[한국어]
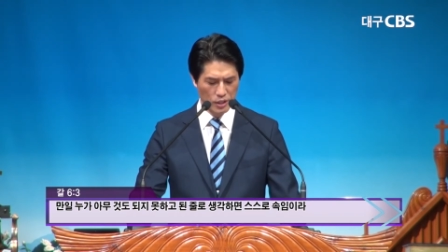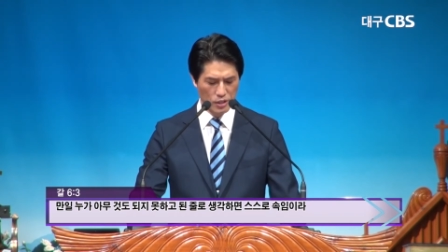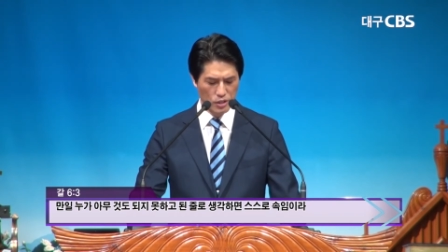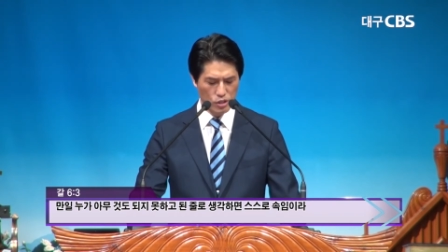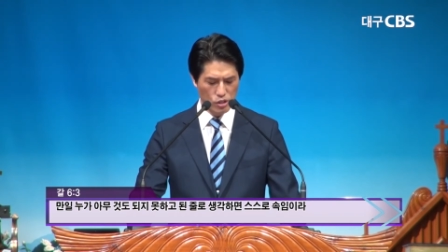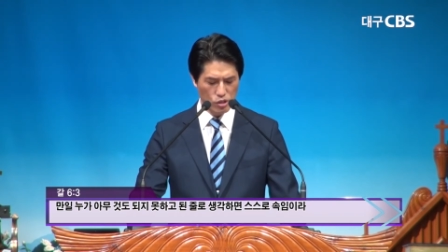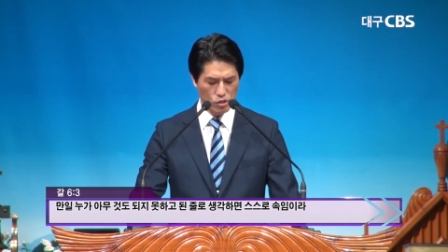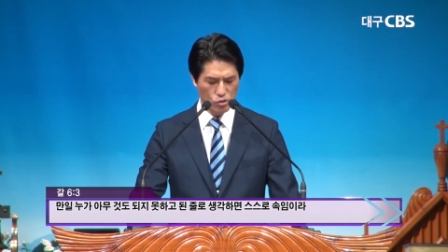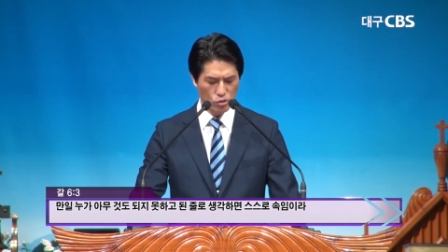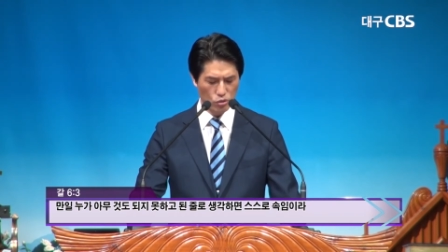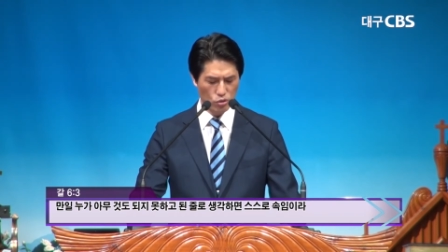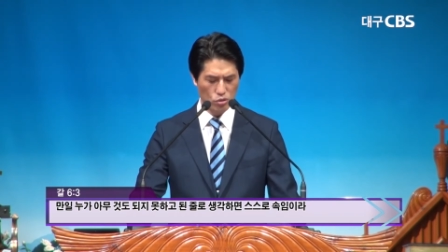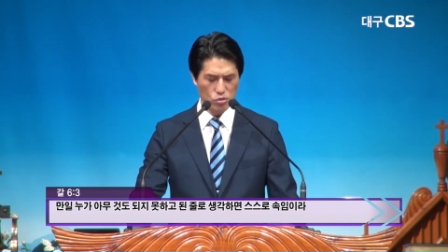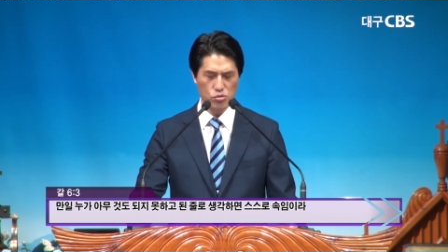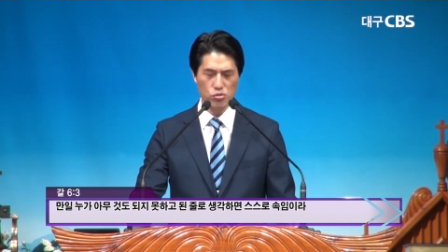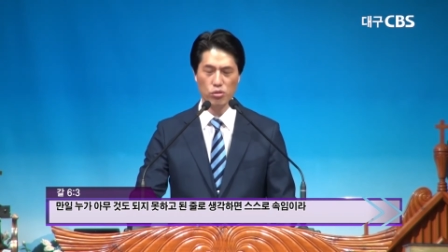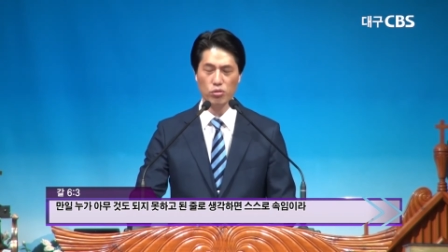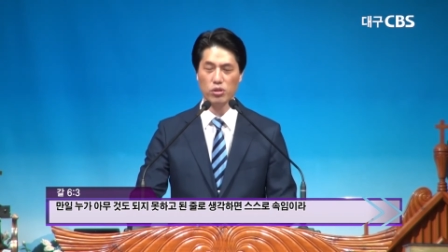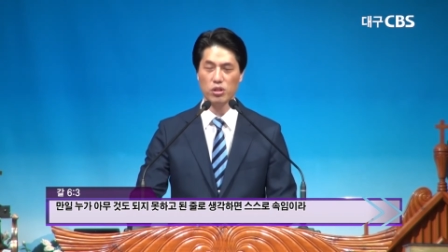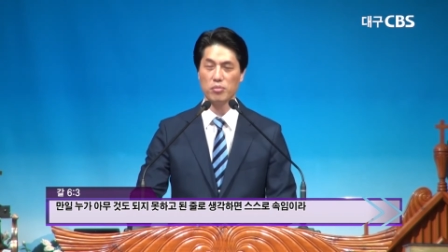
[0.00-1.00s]
스스로
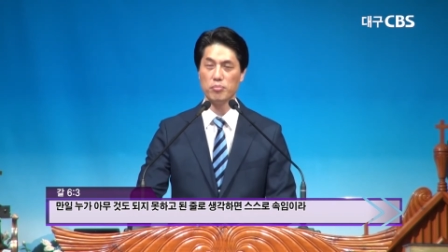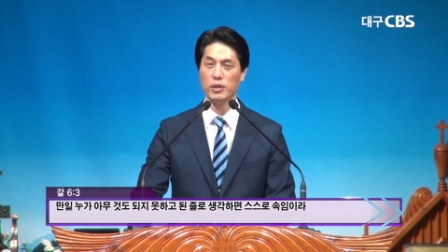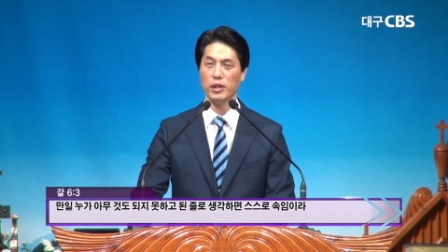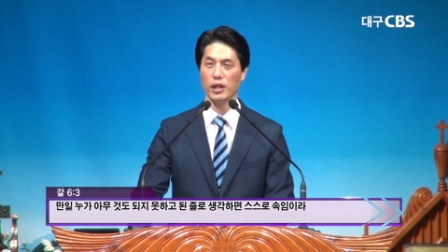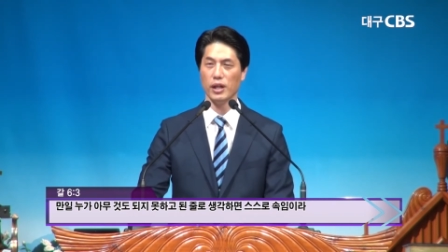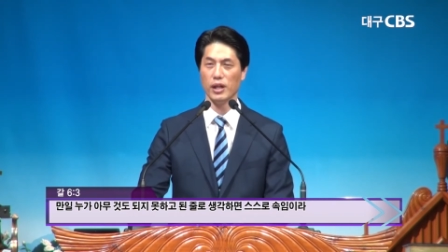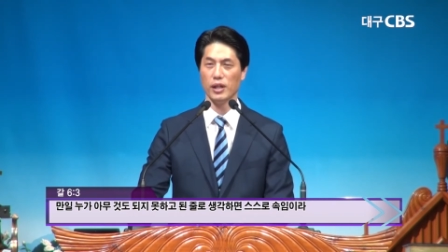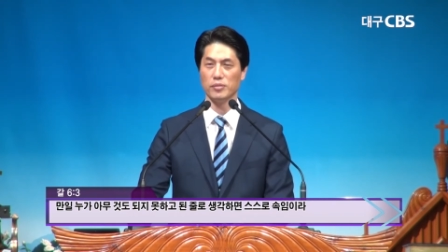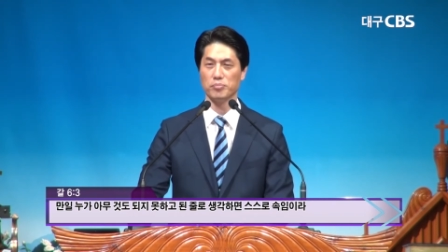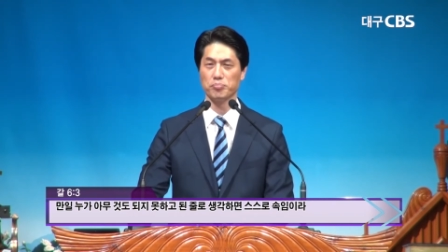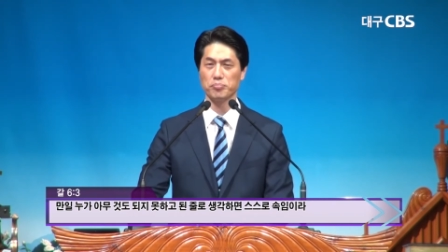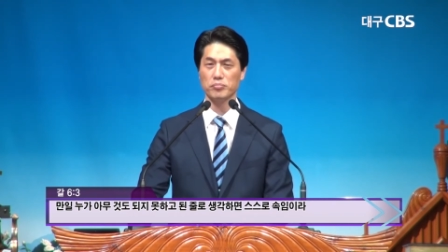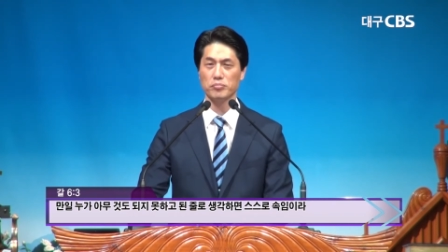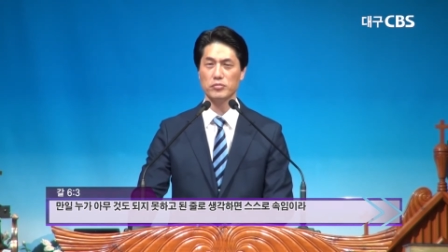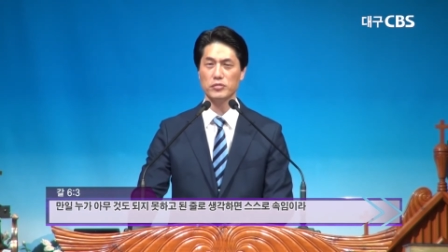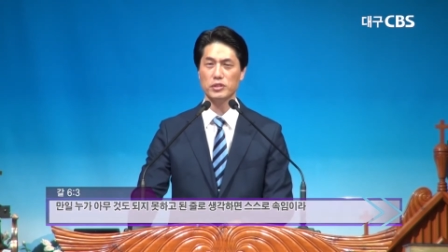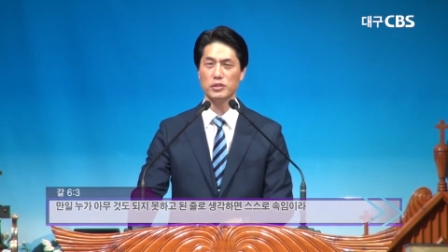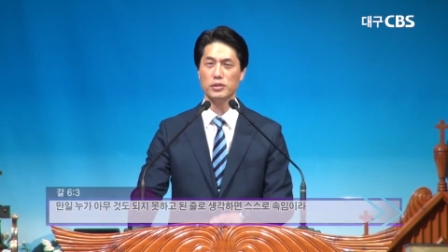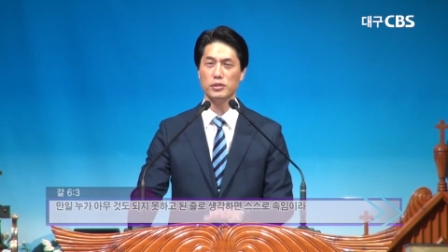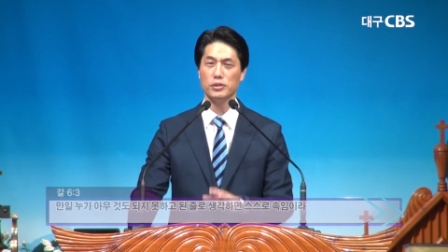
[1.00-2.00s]
속임이라.
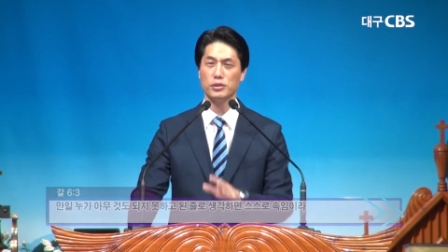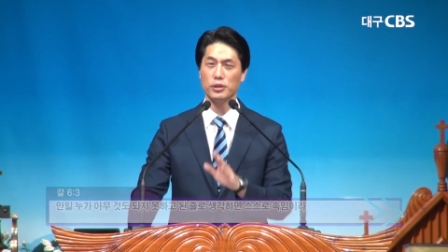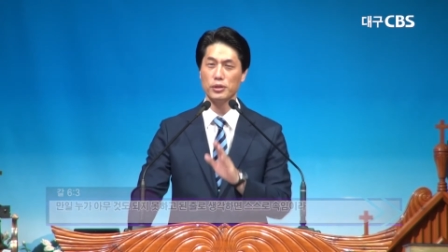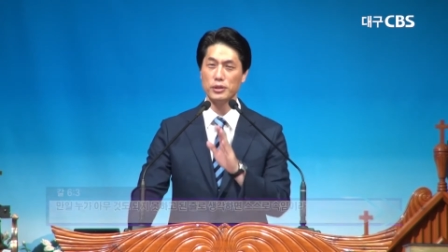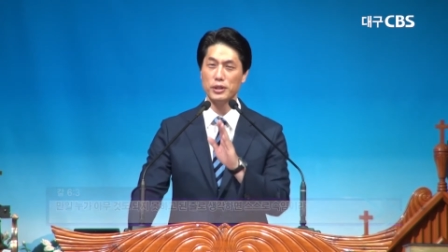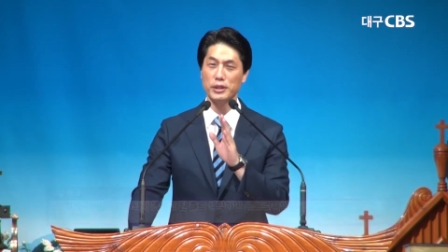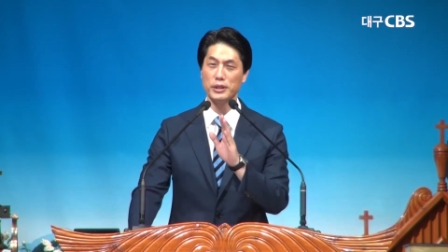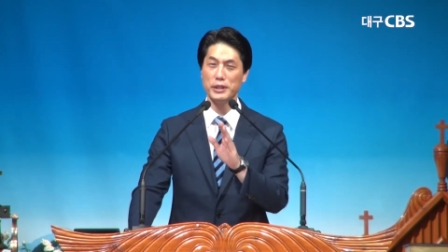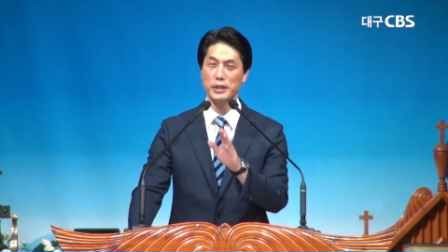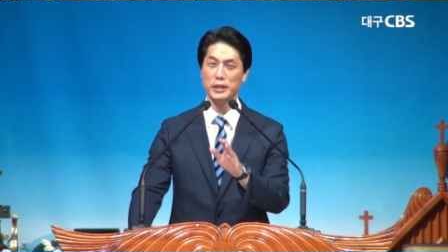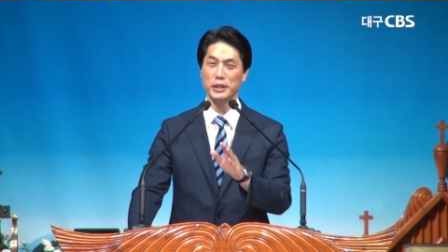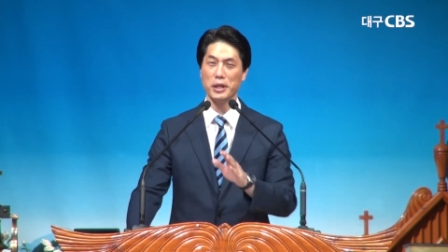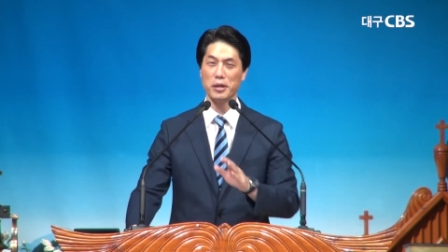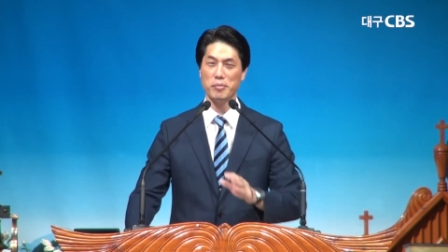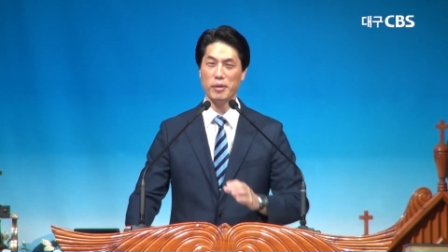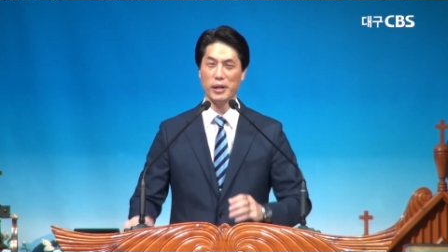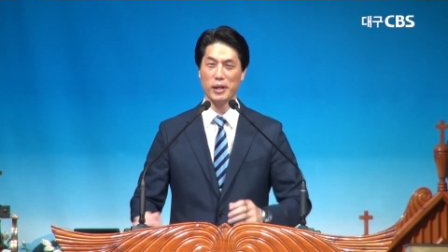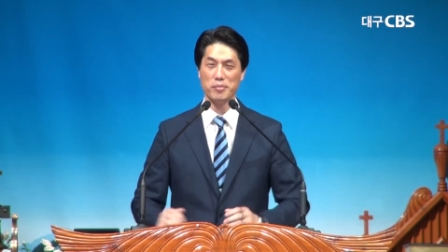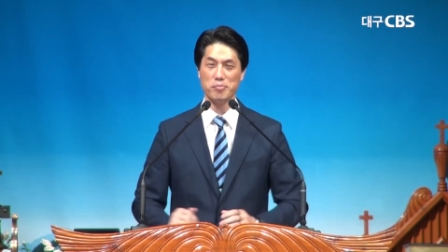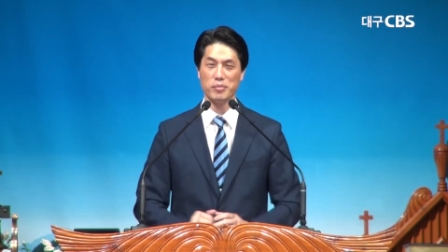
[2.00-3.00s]
성경은 이렇게
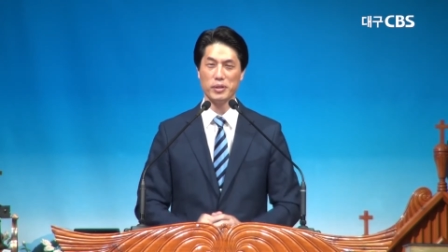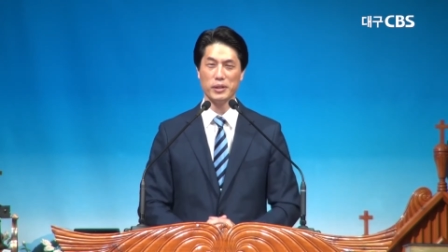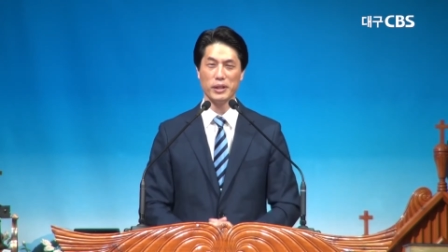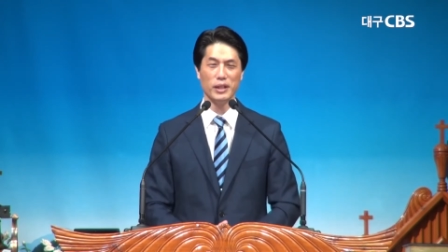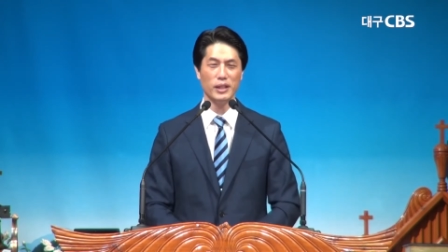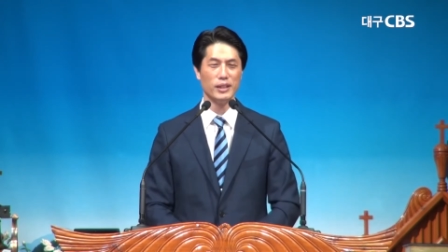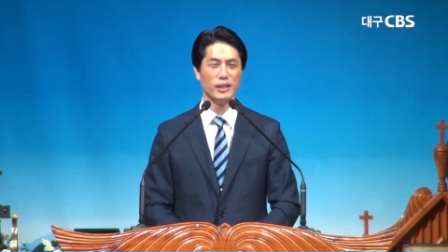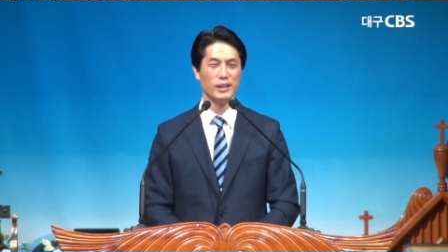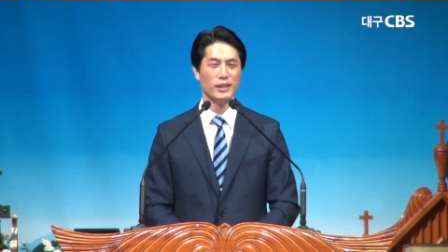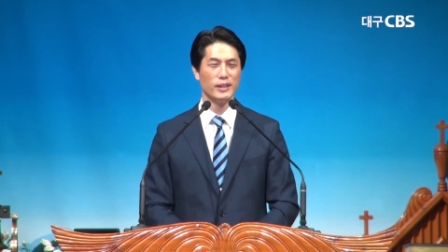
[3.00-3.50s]
말합니다.